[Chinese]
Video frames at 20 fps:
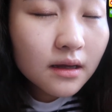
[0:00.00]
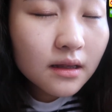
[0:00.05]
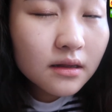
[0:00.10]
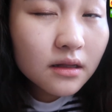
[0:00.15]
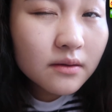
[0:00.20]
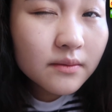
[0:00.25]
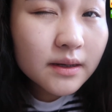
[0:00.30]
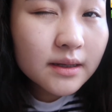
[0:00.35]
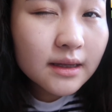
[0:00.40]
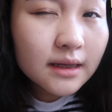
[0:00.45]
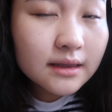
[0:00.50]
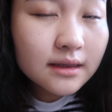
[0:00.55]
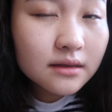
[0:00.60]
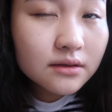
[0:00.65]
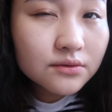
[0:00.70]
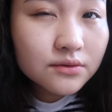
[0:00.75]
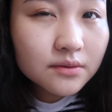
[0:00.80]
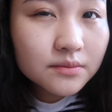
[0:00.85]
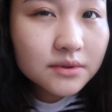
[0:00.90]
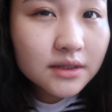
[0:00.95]
看到吗？眼睛
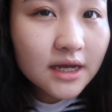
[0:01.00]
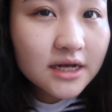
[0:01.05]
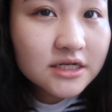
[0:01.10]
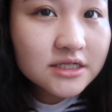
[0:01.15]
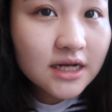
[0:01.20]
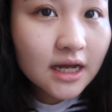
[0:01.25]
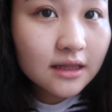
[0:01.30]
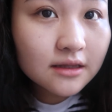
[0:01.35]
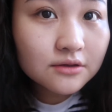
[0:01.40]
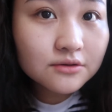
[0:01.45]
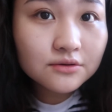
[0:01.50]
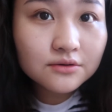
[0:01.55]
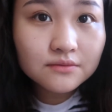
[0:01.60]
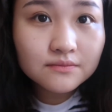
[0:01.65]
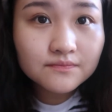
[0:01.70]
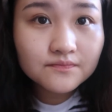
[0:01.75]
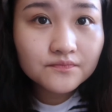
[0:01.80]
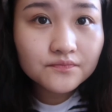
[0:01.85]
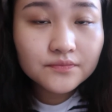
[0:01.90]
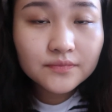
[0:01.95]
就这么带闪的，就
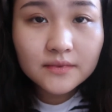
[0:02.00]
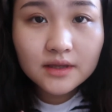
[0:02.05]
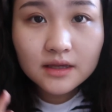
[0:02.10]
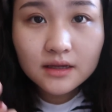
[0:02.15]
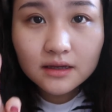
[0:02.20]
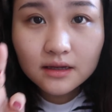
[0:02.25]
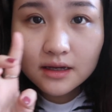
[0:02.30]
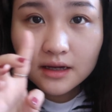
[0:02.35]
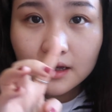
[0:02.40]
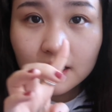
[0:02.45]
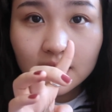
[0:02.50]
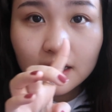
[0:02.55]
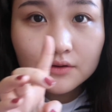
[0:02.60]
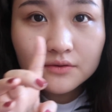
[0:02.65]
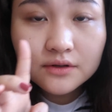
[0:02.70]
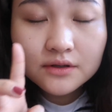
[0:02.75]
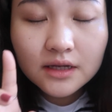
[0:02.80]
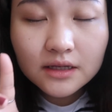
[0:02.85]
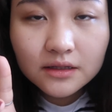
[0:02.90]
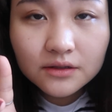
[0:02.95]
可以看
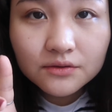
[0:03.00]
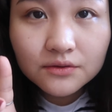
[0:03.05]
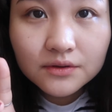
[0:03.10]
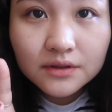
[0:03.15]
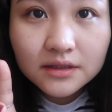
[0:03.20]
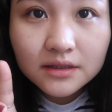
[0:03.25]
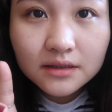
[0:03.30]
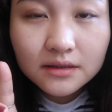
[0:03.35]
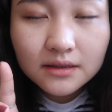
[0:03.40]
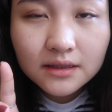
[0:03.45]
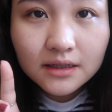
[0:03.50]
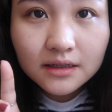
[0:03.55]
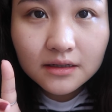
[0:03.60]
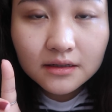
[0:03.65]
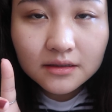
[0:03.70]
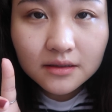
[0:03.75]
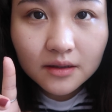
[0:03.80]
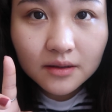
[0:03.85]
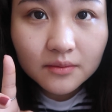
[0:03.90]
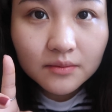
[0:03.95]
出来眼睛就已经立
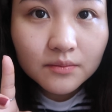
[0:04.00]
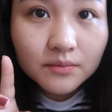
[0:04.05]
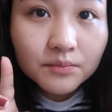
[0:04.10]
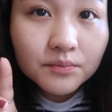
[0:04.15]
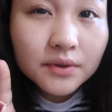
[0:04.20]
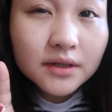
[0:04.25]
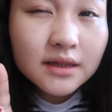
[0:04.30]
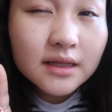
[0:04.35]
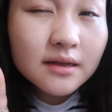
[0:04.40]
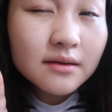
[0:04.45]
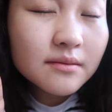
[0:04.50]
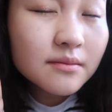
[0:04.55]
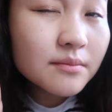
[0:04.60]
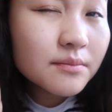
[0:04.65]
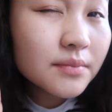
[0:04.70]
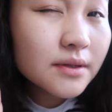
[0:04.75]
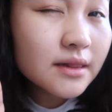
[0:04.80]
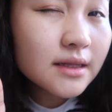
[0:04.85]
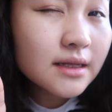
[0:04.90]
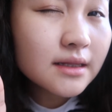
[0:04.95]
刻的不灵
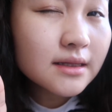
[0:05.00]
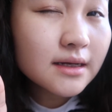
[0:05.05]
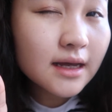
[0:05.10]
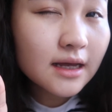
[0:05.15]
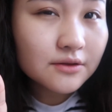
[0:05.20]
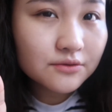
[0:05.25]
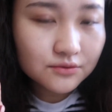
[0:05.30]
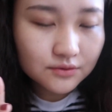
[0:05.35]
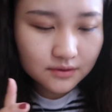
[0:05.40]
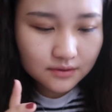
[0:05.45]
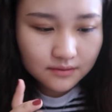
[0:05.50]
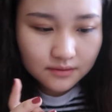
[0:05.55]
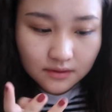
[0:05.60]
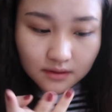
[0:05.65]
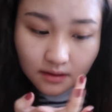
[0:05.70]
不灵的感觉。